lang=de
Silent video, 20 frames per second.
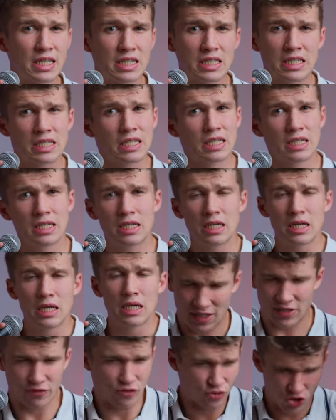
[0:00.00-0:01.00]
16.
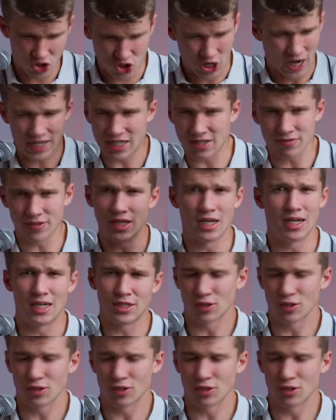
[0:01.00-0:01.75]
Was für ein Scheiß wieder.